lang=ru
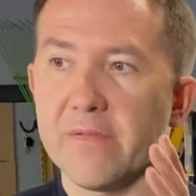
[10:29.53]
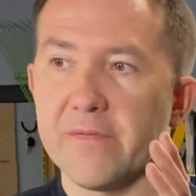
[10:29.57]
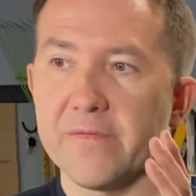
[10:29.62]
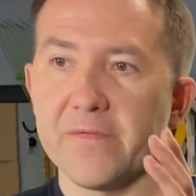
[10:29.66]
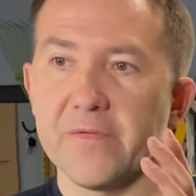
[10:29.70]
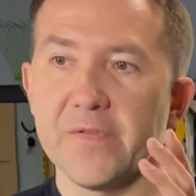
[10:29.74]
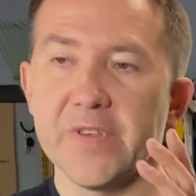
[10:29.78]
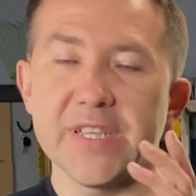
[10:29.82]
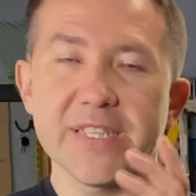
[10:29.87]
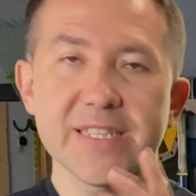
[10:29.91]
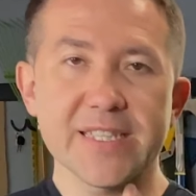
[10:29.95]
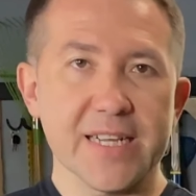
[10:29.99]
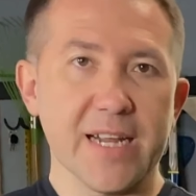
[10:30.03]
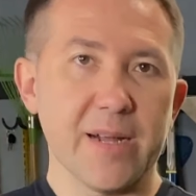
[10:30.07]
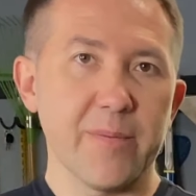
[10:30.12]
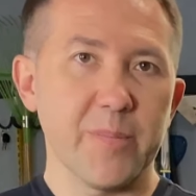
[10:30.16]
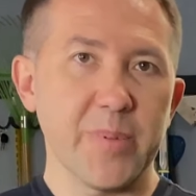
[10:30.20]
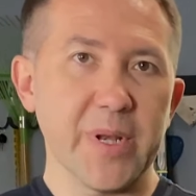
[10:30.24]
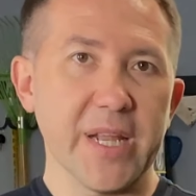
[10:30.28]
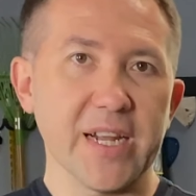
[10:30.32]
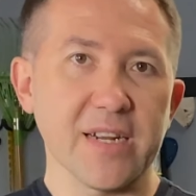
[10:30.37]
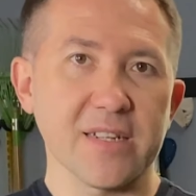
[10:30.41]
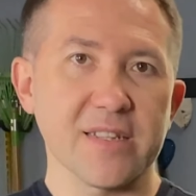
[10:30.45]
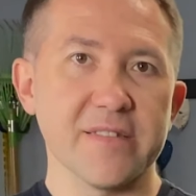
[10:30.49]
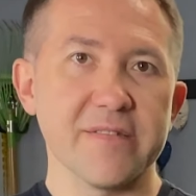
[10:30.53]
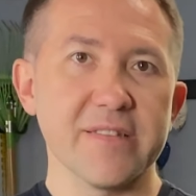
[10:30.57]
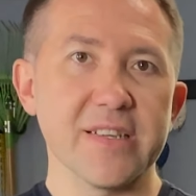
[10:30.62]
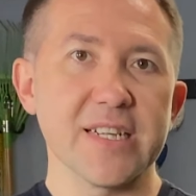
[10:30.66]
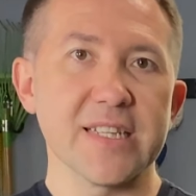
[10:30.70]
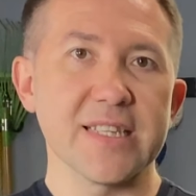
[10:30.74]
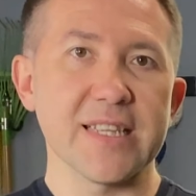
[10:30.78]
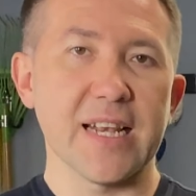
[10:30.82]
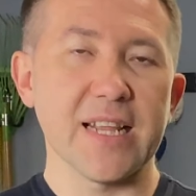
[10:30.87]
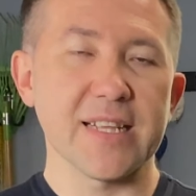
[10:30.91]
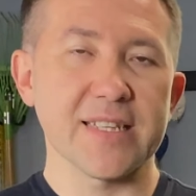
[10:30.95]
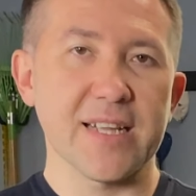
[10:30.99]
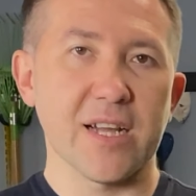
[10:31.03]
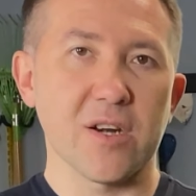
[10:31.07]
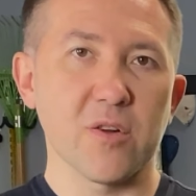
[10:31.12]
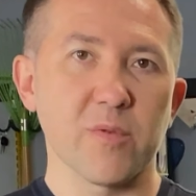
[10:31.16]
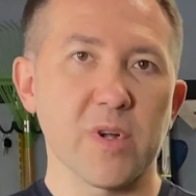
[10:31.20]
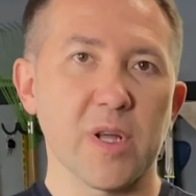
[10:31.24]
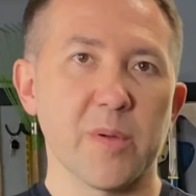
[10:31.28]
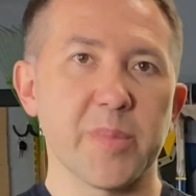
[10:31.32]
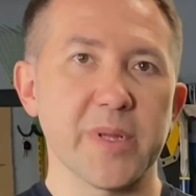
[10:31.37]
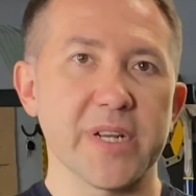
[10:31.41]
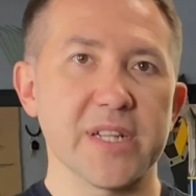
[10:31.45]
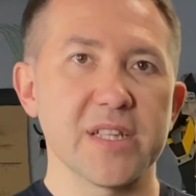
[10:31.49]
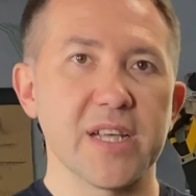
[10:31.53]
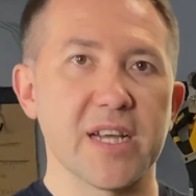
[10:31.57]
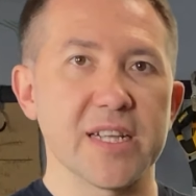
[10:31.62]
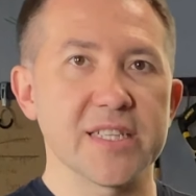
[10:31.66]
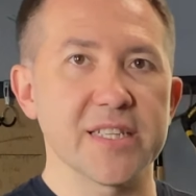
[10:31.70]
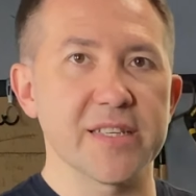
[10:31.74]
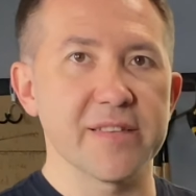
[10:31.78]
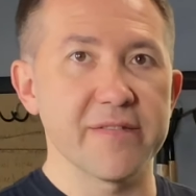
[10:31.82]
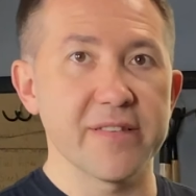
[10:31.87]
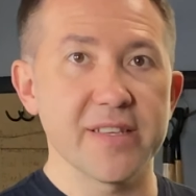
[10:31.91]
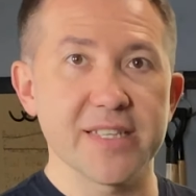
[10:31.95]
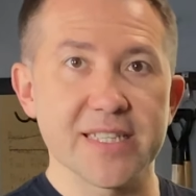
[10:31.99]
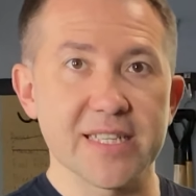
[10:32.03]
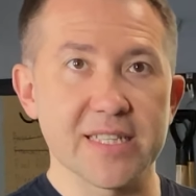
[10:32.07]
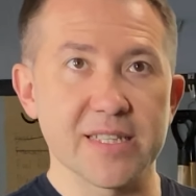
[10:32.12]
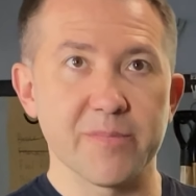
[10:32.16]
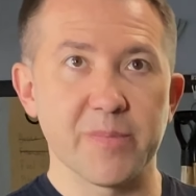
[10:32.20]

весь комплект двигателя с коробкой передач весит